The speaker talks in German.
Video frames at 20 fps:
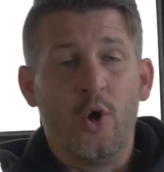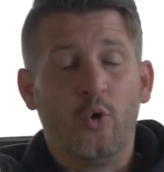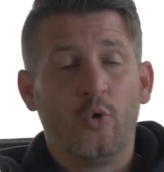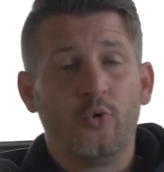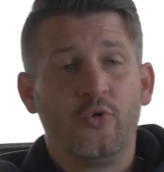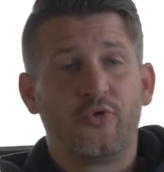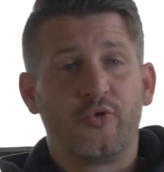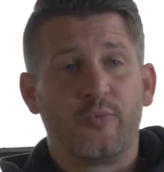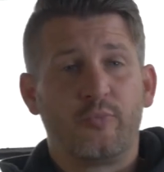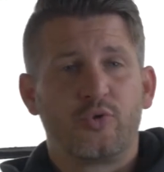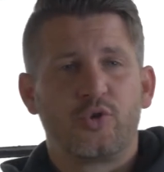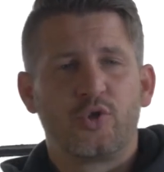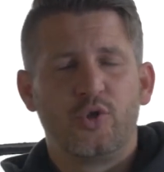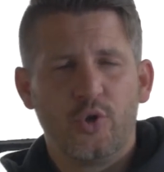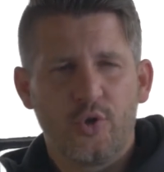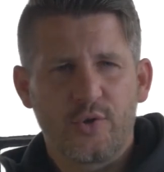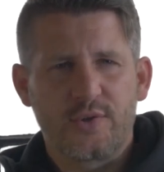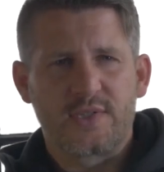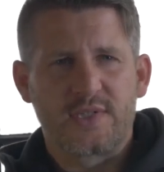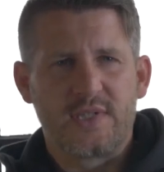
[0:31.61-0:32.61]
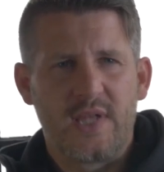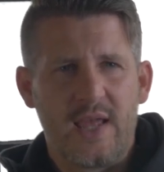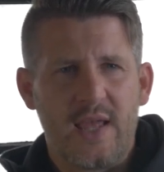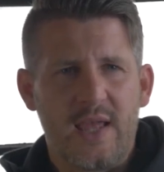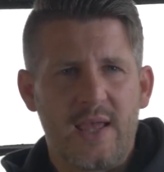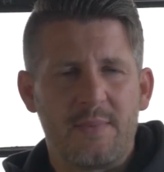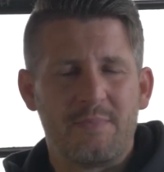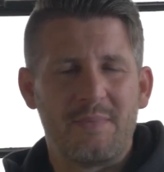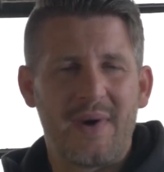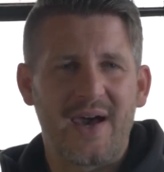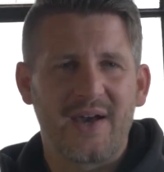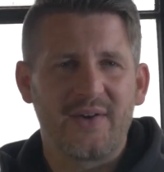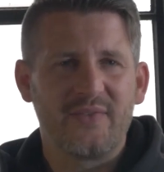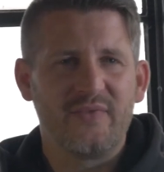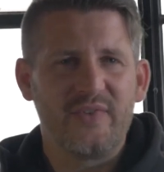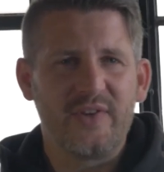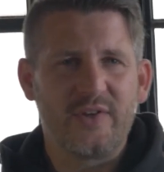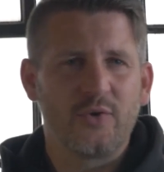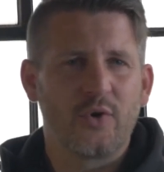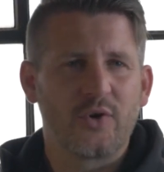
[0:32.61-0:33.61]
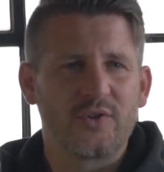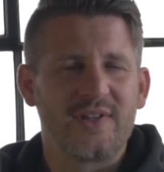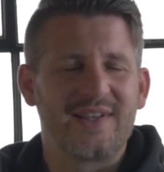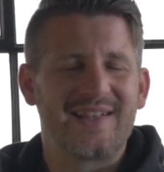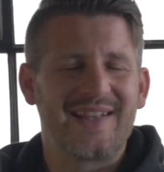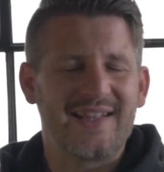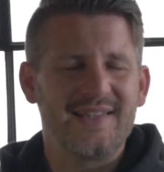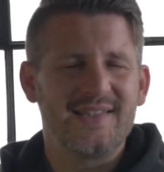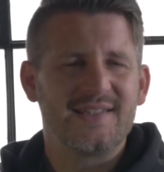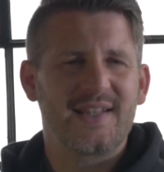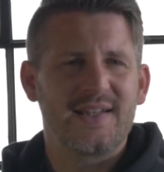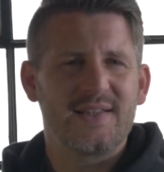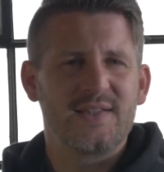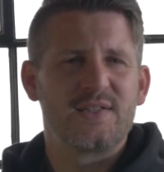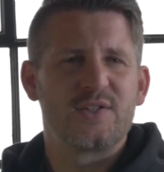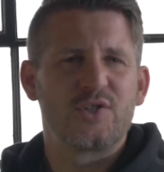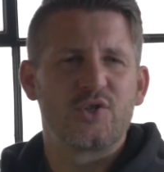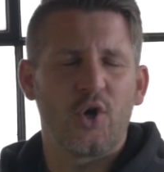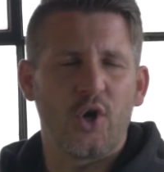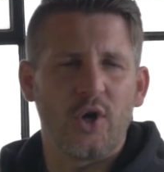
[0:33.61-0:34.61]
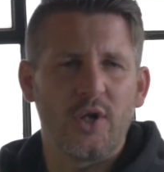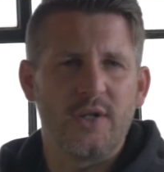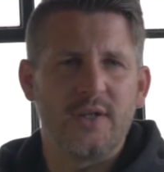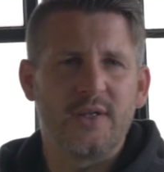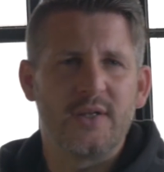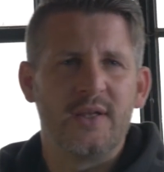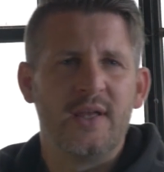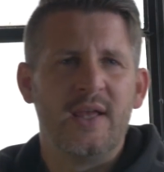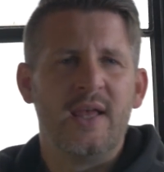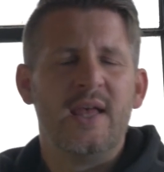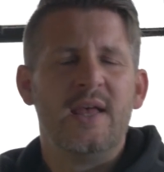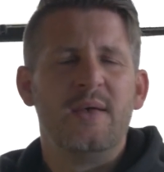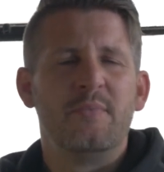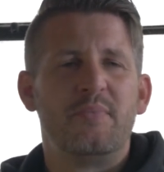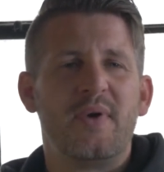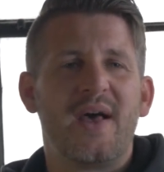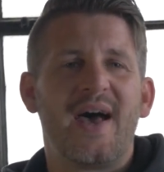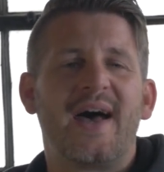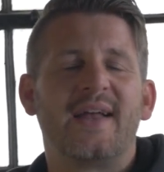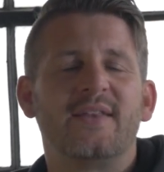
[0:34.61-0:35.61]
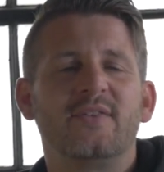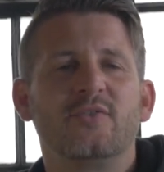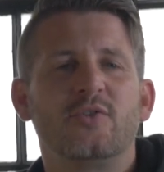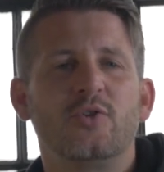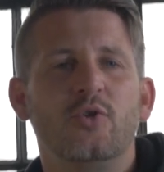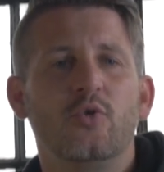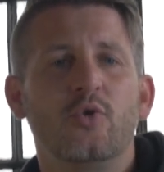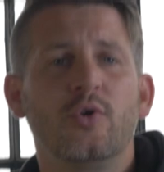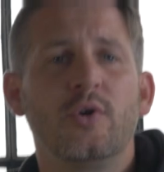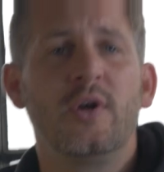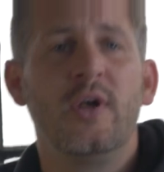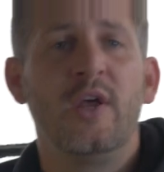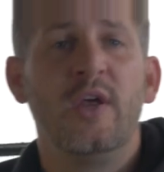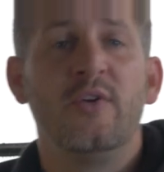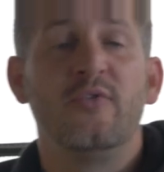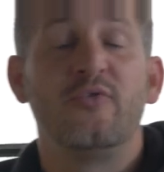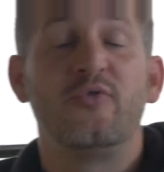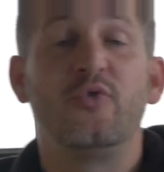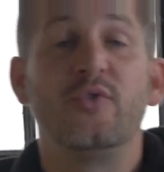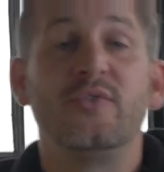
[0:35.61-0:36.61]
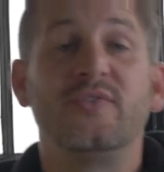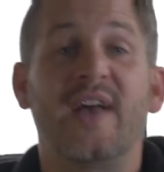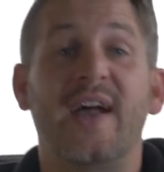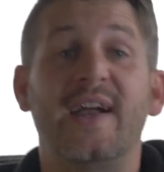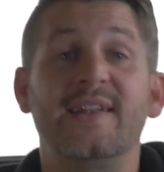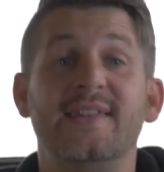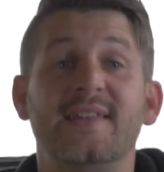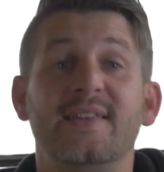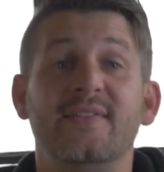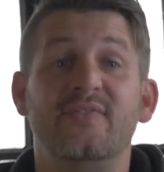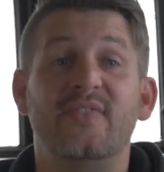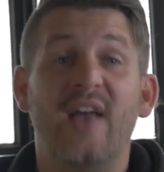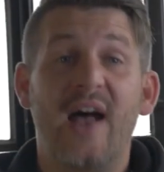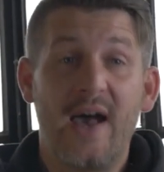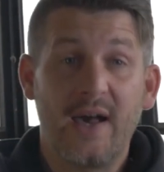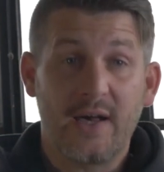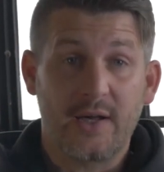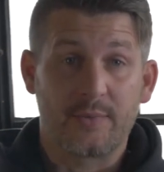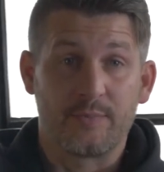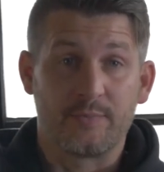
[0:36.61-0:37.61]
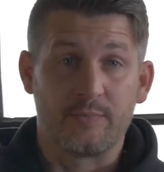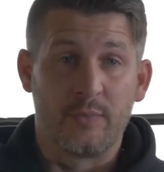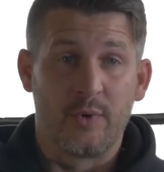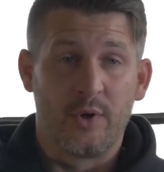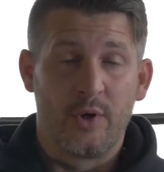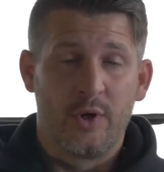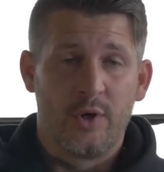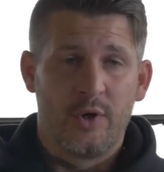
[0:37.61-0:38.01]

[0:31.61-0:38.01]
Und zum Schluss machen wir noch eine ganz, ganz tolle Behandlung für deinen Darm.